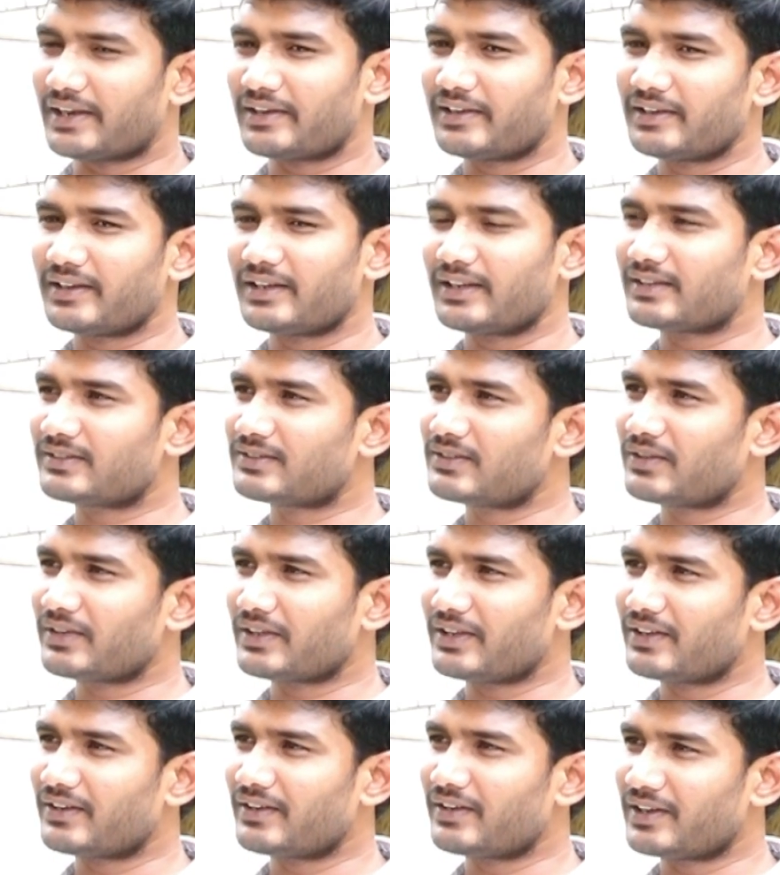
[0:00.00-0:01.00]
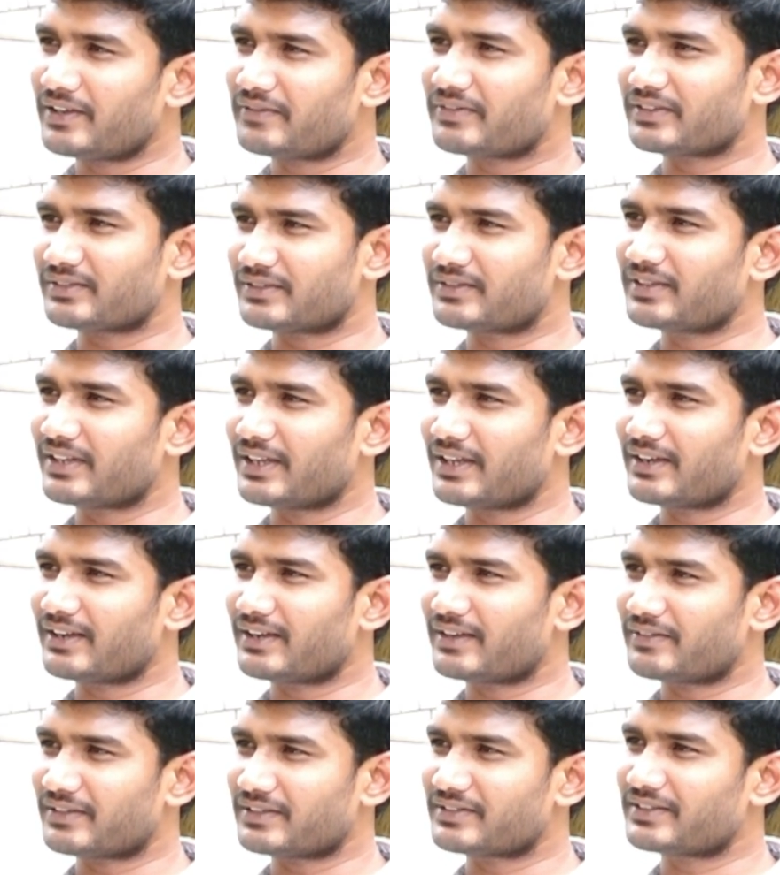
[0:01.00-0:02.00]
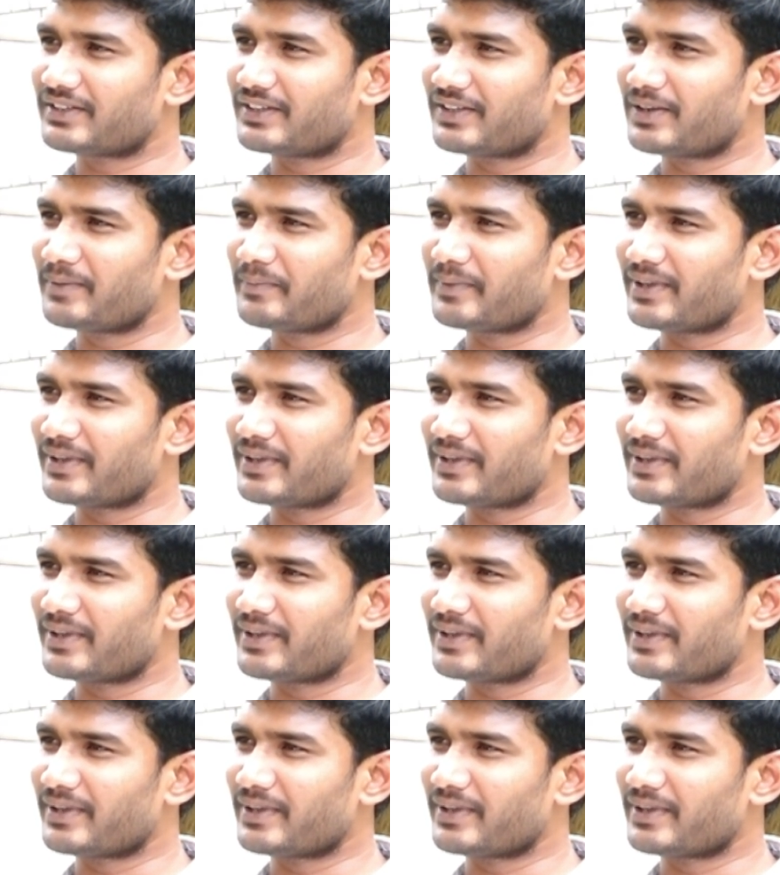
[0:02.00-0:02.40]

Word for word: నైన్టీన్ ఇయర్స్లో హీరో అంటే ఫస్ట్ ఫస్ట్ హీరో